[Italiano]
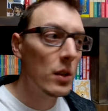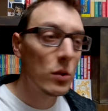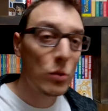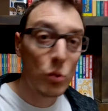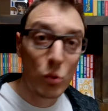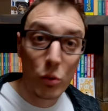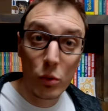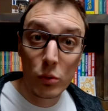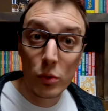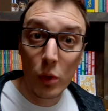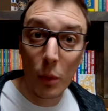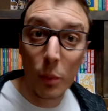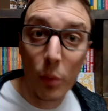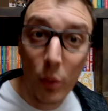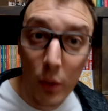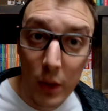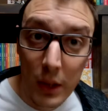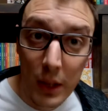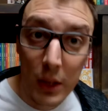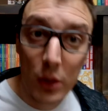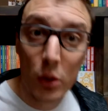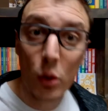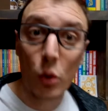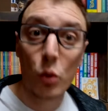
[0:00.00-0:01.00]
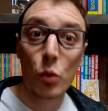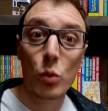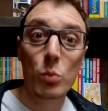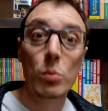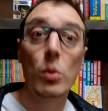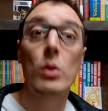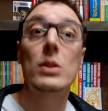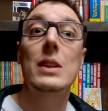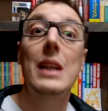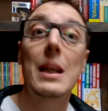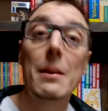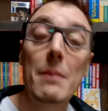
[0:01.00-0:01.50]
sul topolino
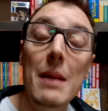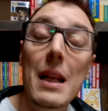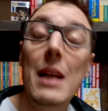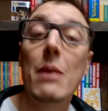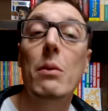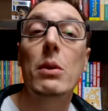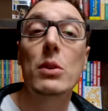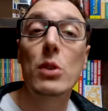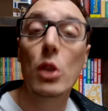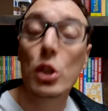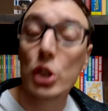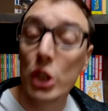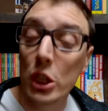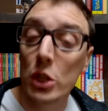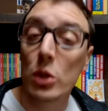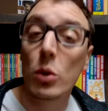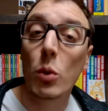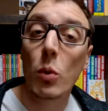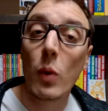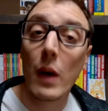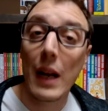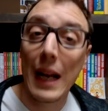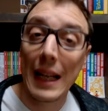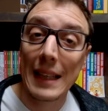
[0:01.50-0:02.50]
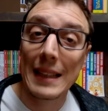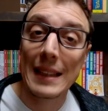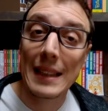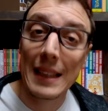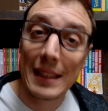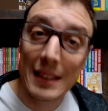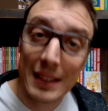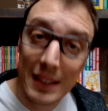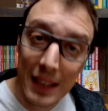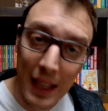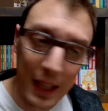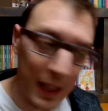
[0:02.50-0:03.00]
numero
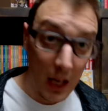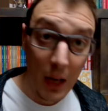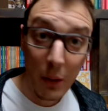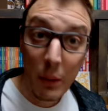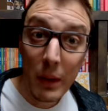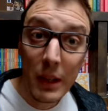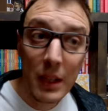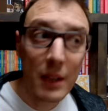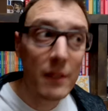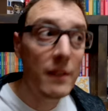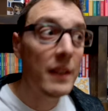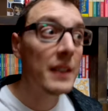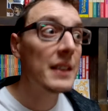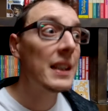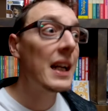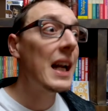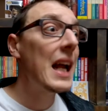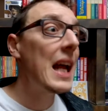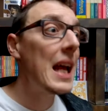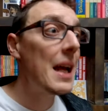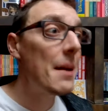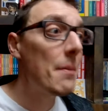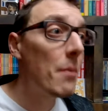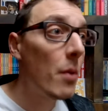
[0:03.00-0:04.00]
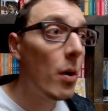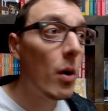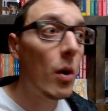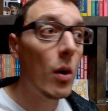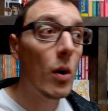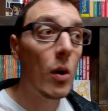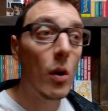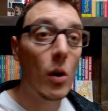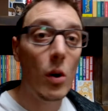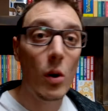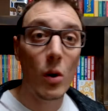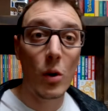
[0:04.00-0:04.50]
3446 e quindi
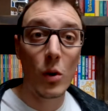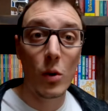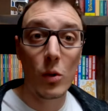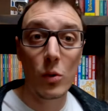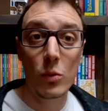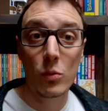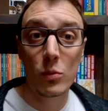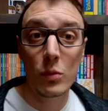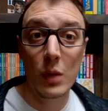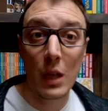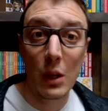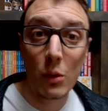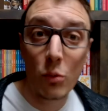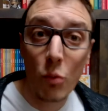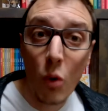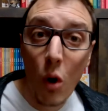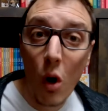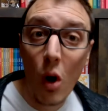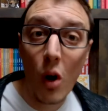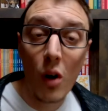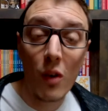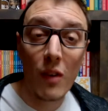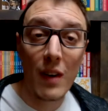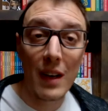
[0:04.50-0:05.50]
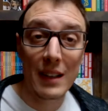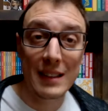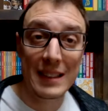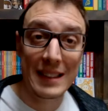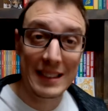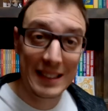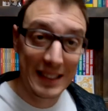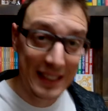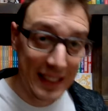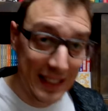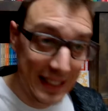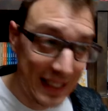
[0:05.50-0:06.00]
vedremo una nuova
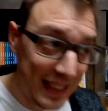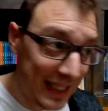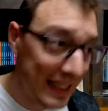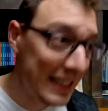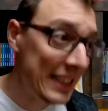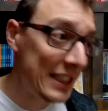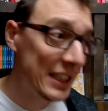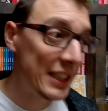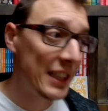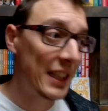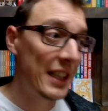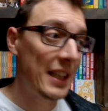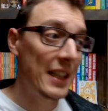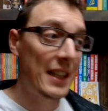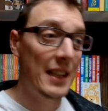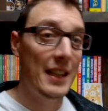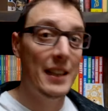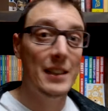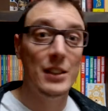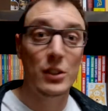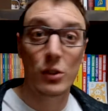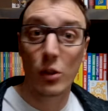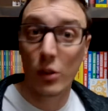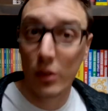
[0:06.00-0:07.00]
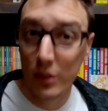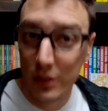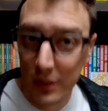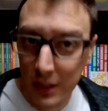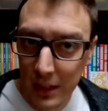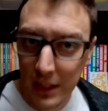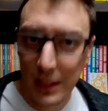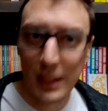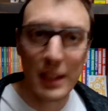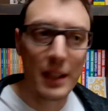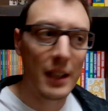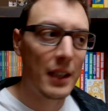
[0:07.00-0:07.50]
disegnatrice
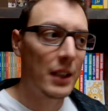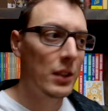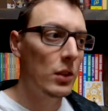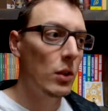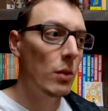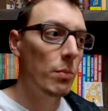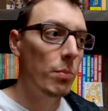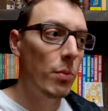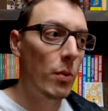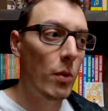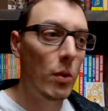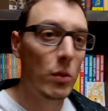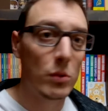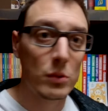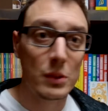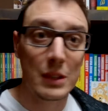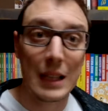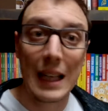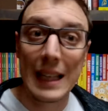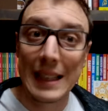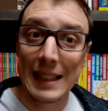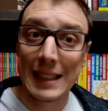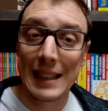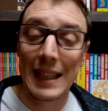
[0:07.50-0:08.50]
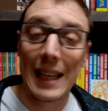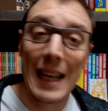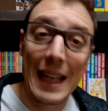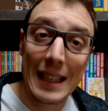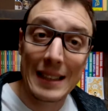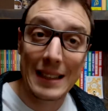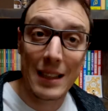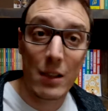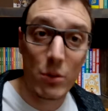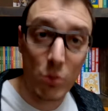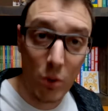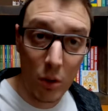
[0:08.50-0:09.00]
esordire dopo tante
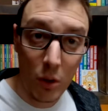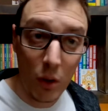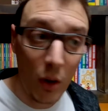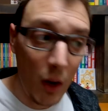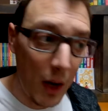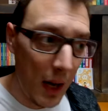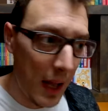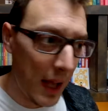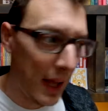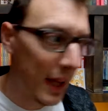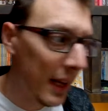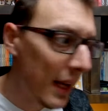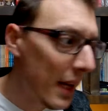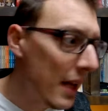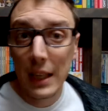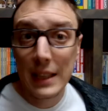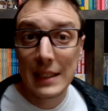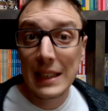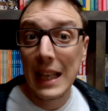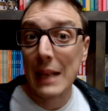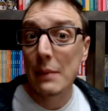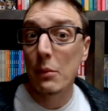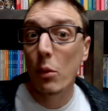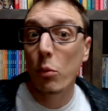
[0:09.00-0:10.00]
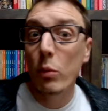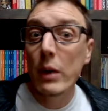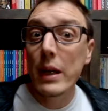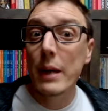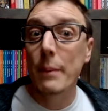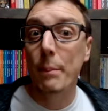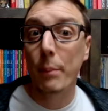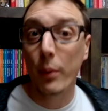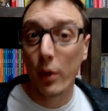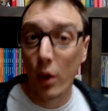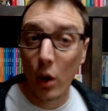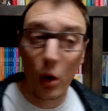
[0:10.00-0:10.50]
altre sue colleghe e saremo qui
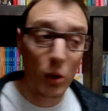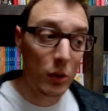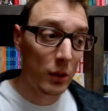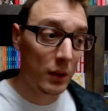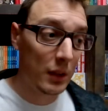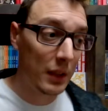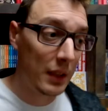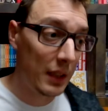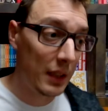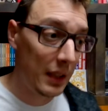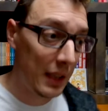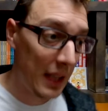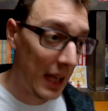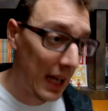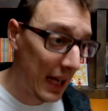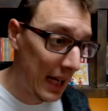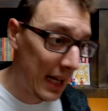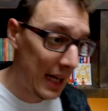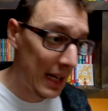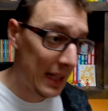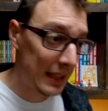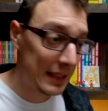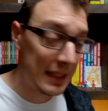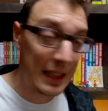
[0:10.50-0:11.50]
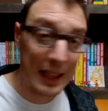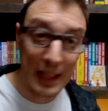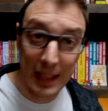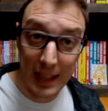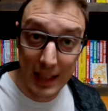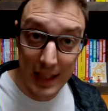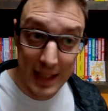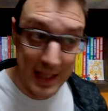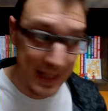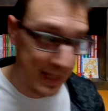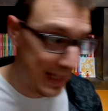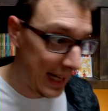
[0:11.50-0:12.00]
pronti ad
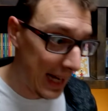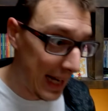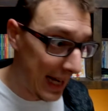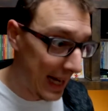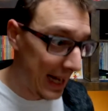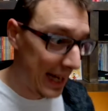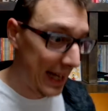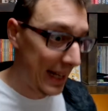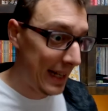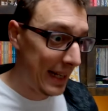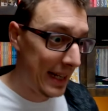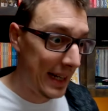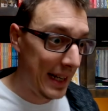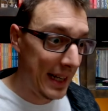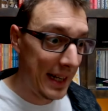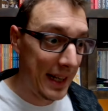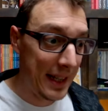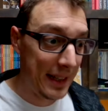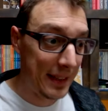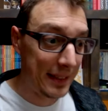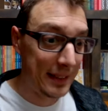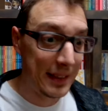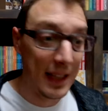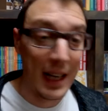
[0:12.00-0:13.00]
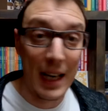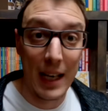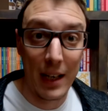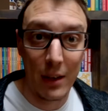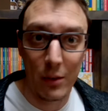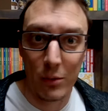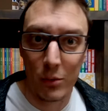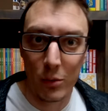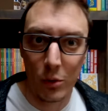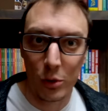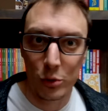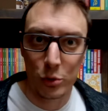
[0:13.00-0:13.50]
analizzare e dare
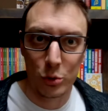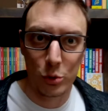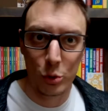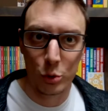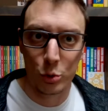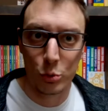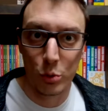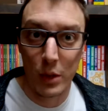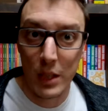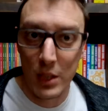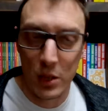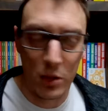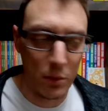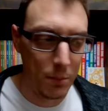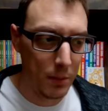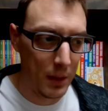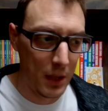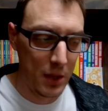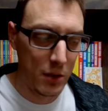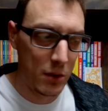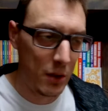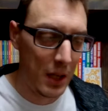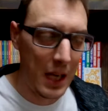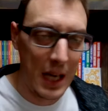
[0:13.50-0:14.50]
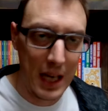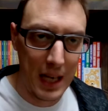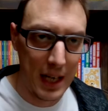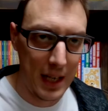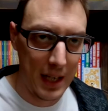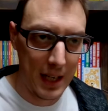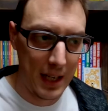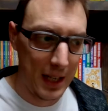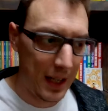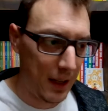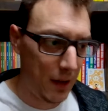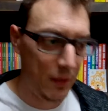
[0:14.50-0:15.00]
un nostro giudizio
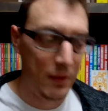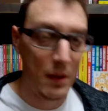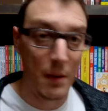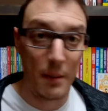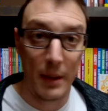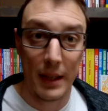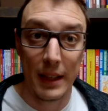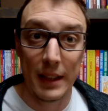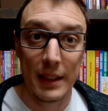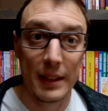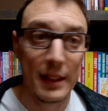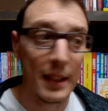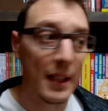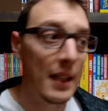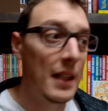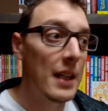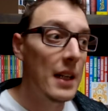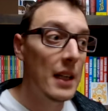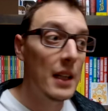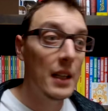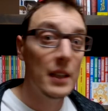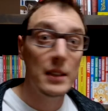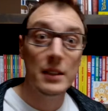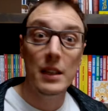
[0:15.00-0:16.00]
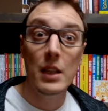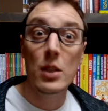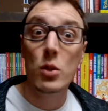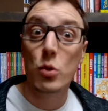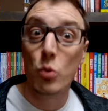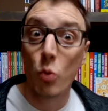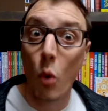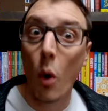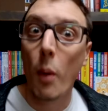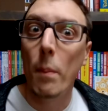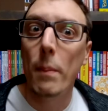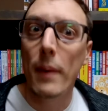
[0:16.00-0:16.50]
personale eh, ovviamente del
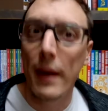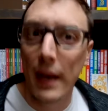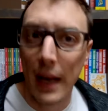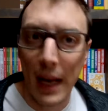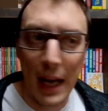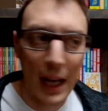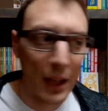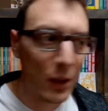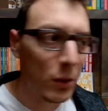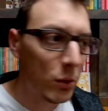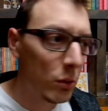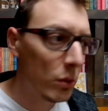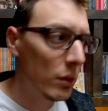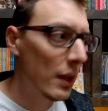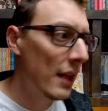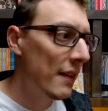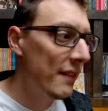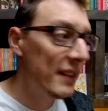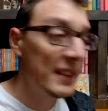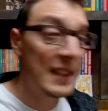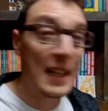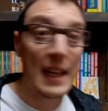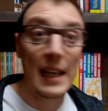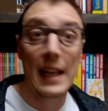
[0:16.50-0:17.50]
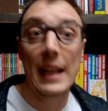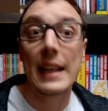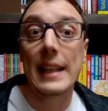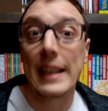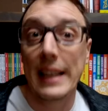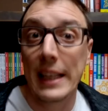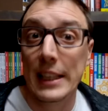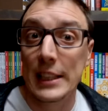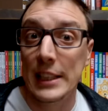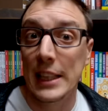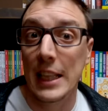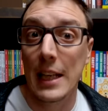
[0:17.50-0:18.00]
suo operato e vederla
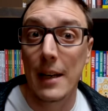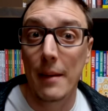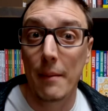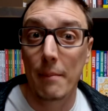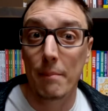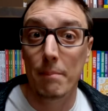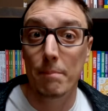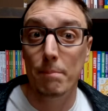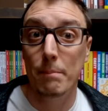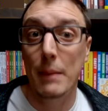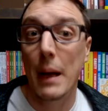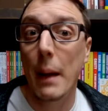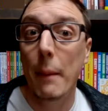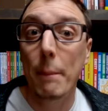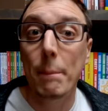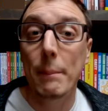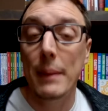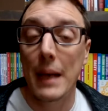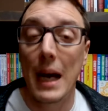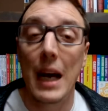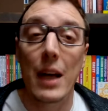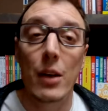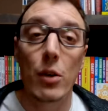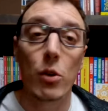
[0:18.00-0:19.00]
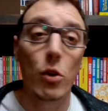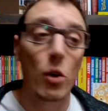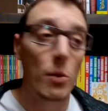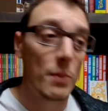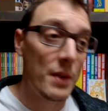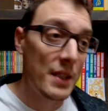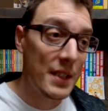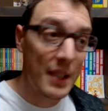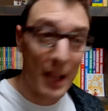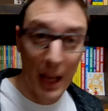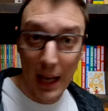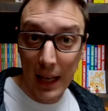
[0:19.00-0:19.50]
crescere pian piano come
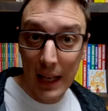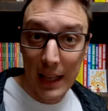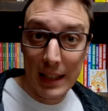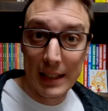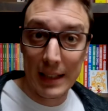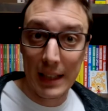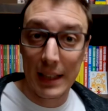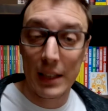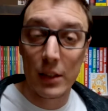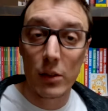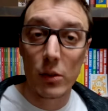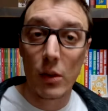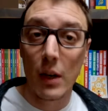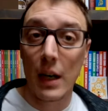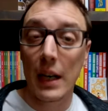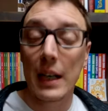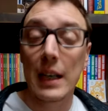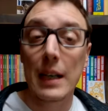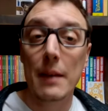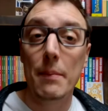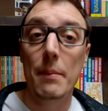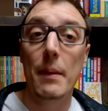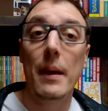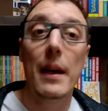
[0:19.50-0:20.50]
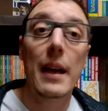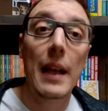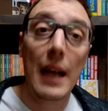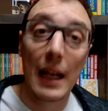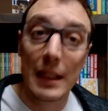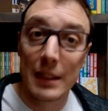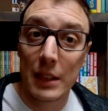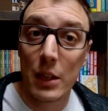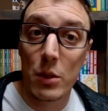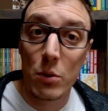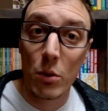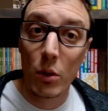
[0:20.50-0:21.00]
sta accadendo anche per le
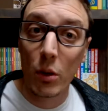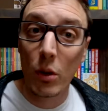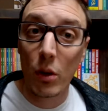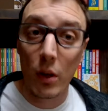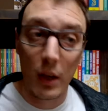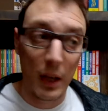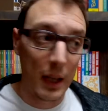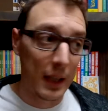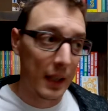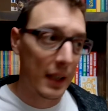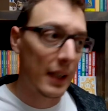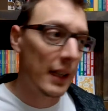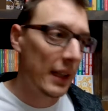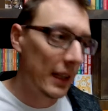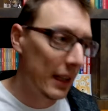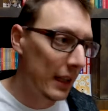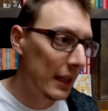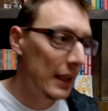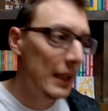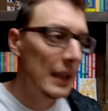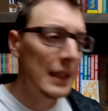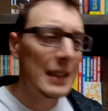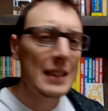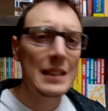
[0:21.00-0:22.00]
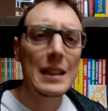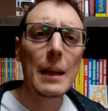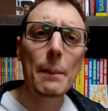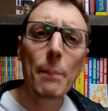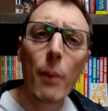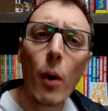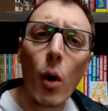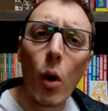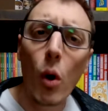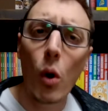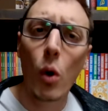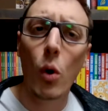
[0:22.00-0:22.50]
altre sue colleghe che da
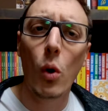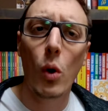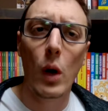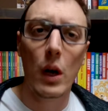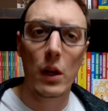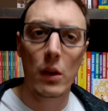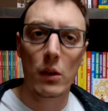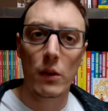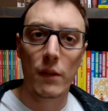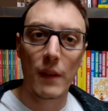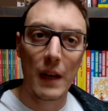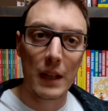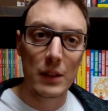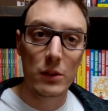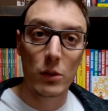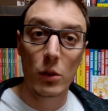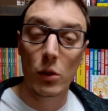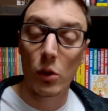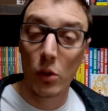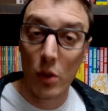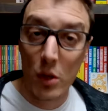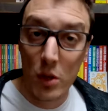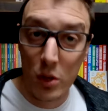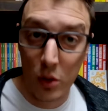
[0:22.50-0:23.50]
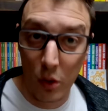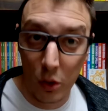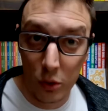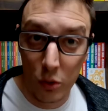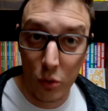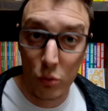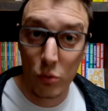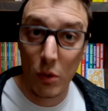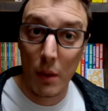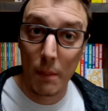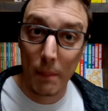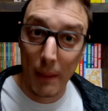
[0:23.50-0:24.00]
poco hanno fatto il loro esordio
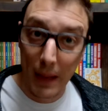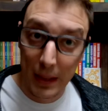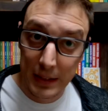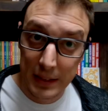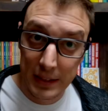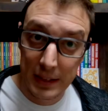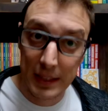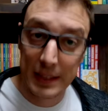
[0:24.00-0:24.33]
sulle pagine